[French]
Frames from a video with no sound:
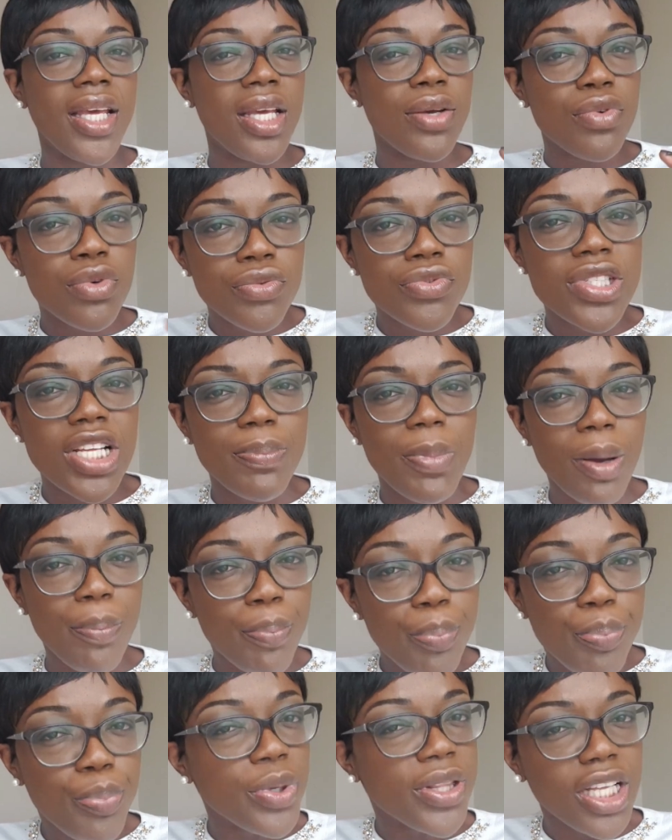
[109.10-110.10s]
Et vous ne vous êtes
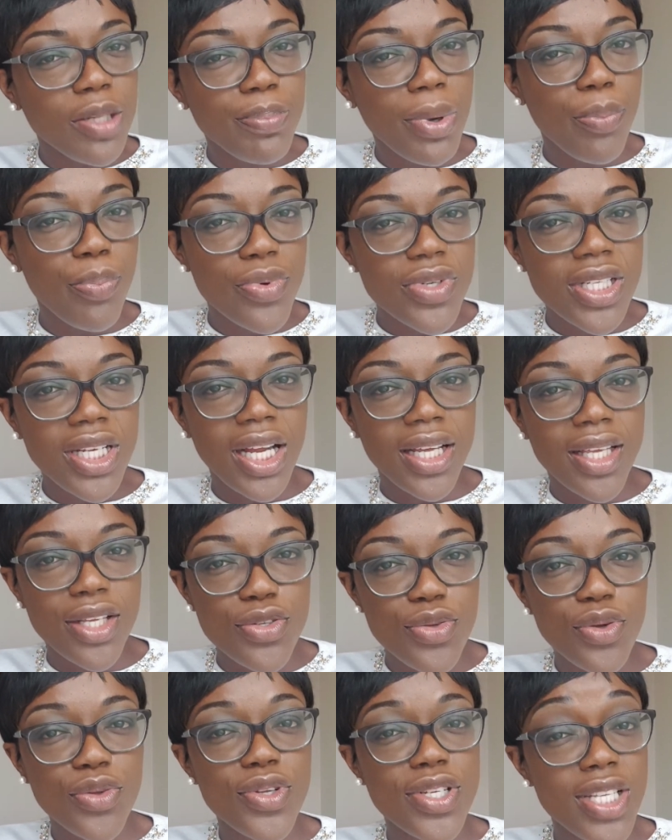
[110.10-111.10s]
peut-être pas posé la
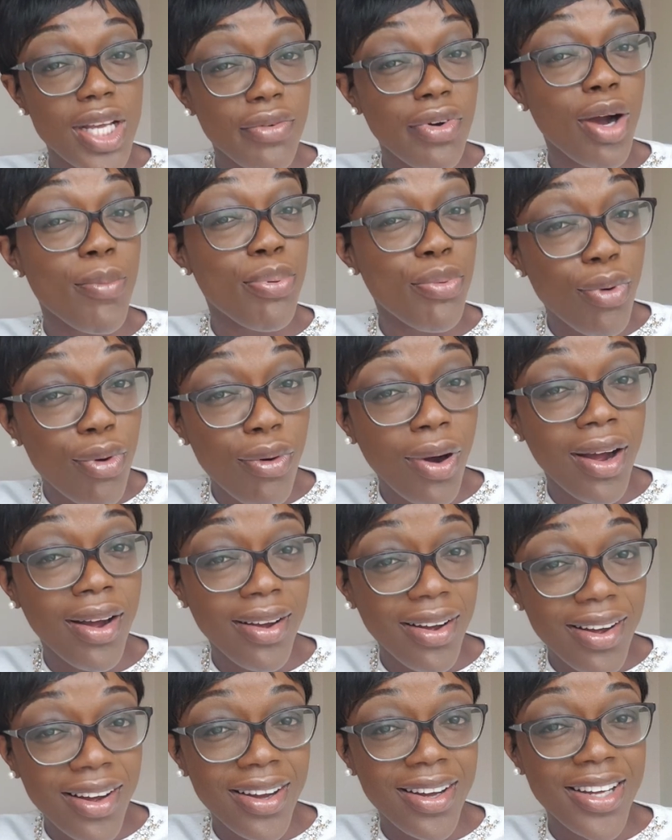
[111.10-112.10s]
question de savoir pourquoi.
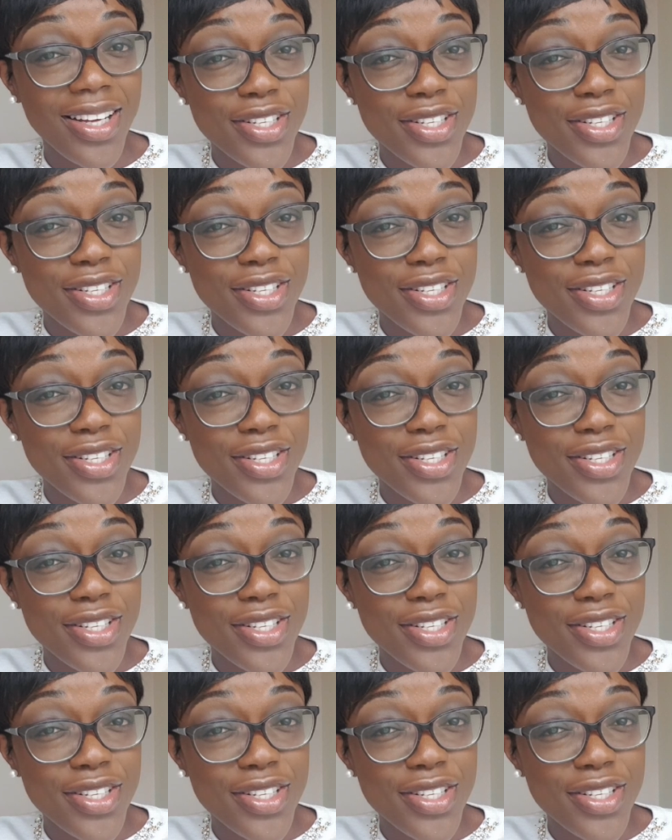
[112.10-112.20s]
Hein.